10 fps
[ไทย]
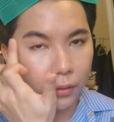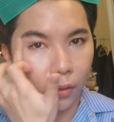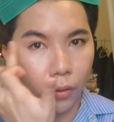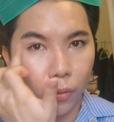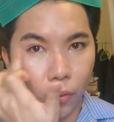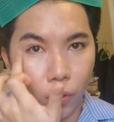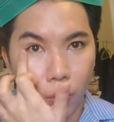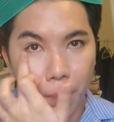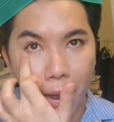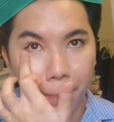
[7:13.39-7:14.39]
โอ้โห
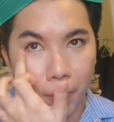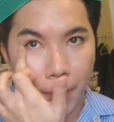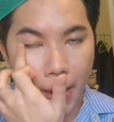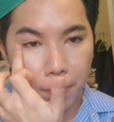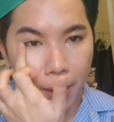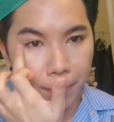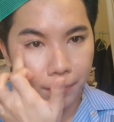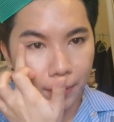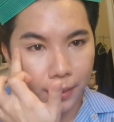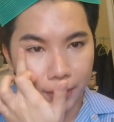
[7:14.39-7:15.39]
ปาดปุ๊บ แห้งปั๊บ
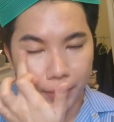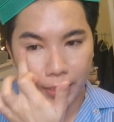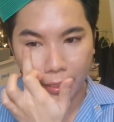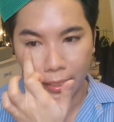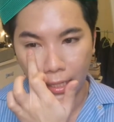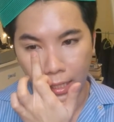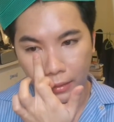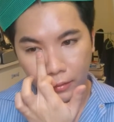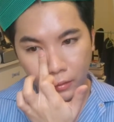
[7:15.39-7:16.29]
อะไรอย่างนี้ไม่ใช่ขนาดนั้น